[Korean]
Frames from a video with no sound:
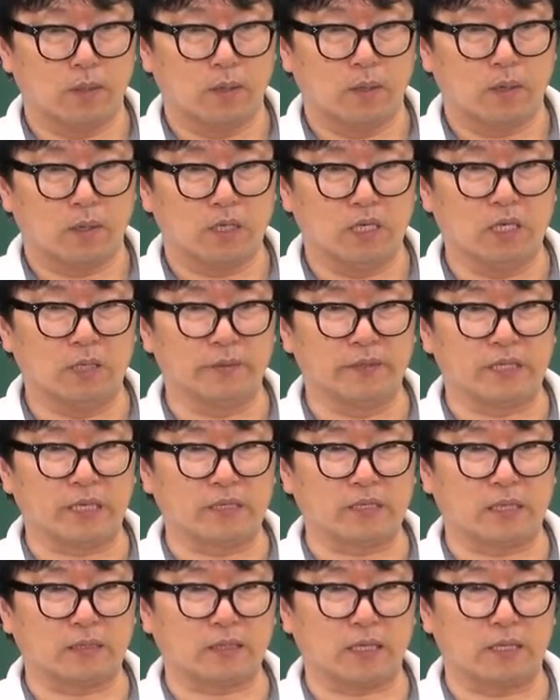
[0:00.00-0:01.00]
이점이된
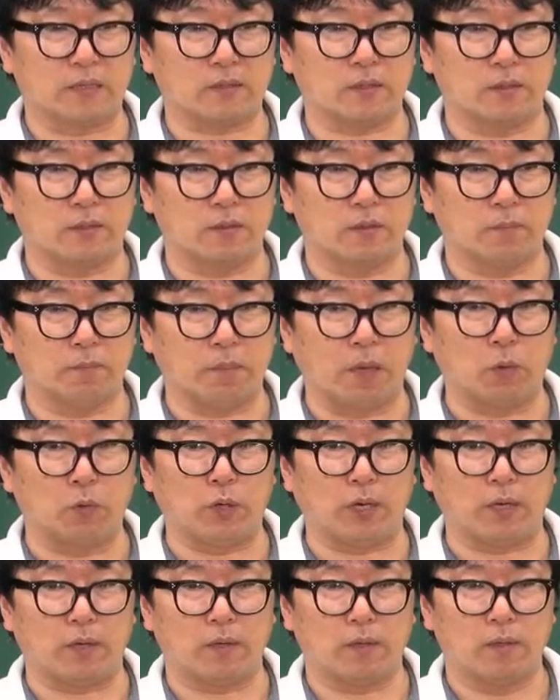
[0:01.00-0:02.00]
상태에서 맨
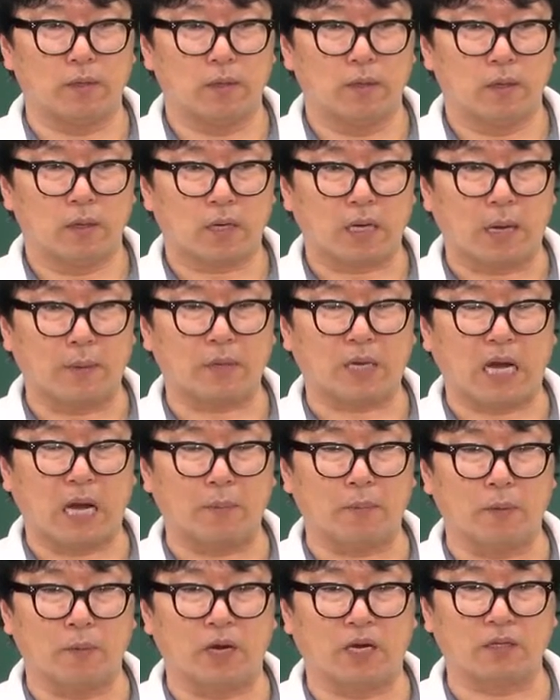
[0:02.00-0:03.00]
위에 갑이,
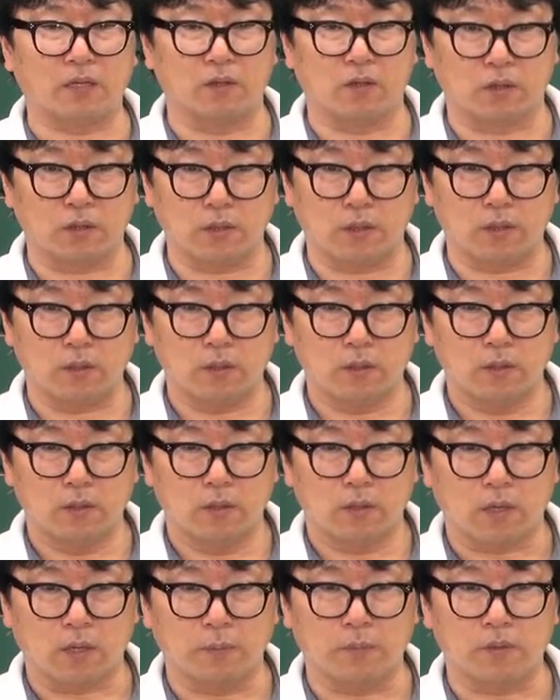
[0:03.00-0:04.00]
갑이 병한테 넘겨.
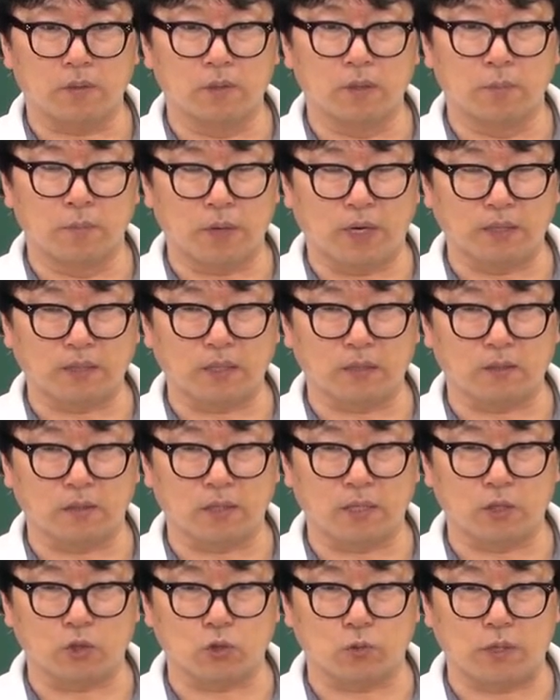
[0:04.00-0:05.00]
그럼 을은 병한테
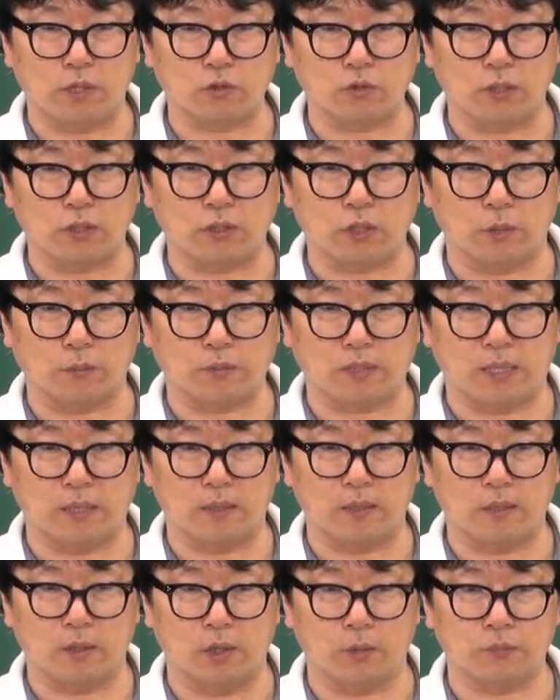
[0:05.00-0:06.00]
등기를 청구할 수 있다
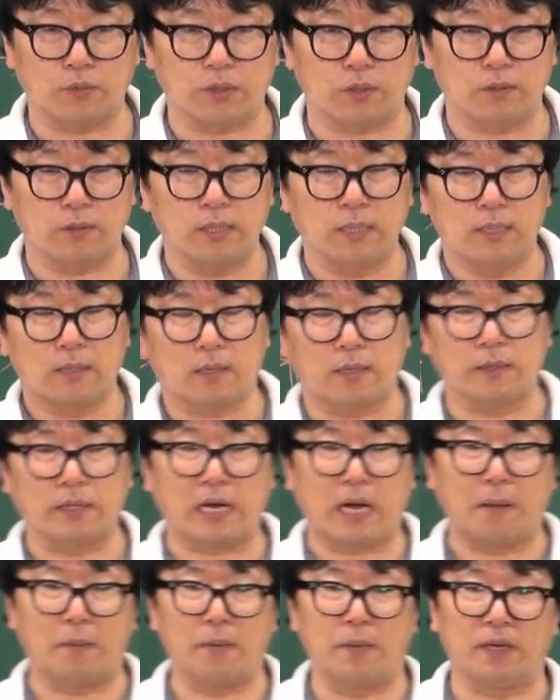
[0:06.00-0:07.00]
없다? 없죠? 그런데
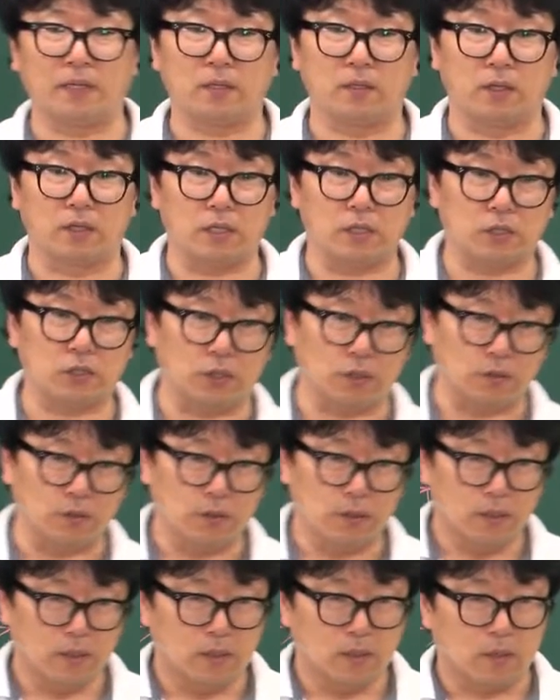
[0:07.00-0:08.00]
갑이 병한테 넘기죠?
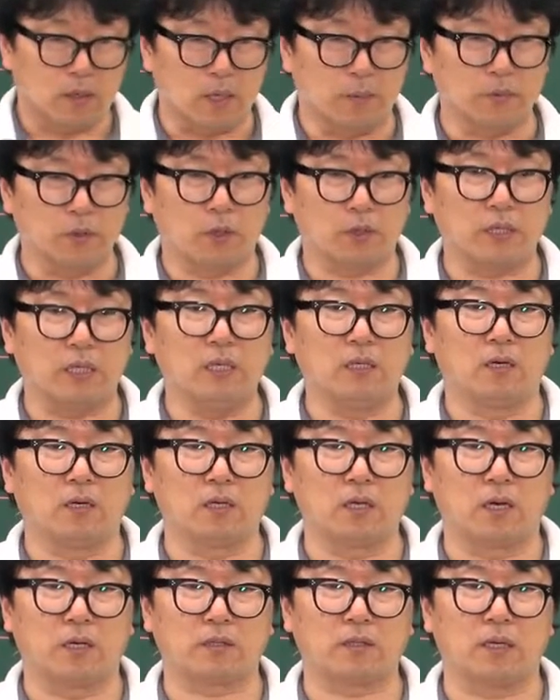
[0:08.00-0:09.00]
그러면이
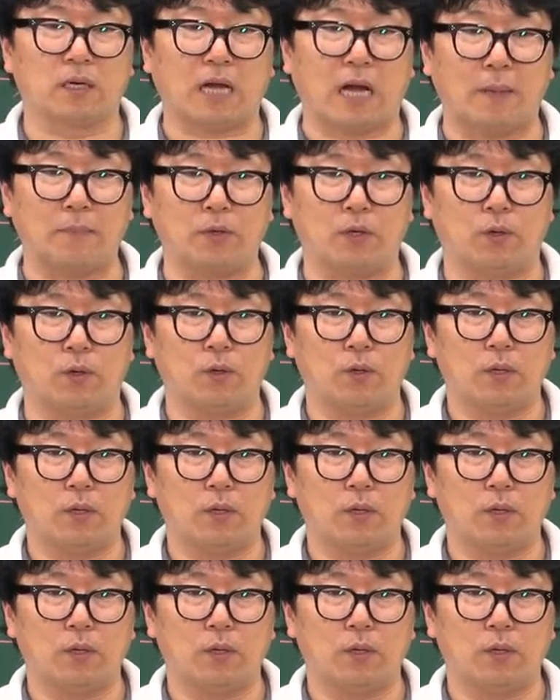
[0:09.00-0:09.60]
넘긴 것을 갑이요.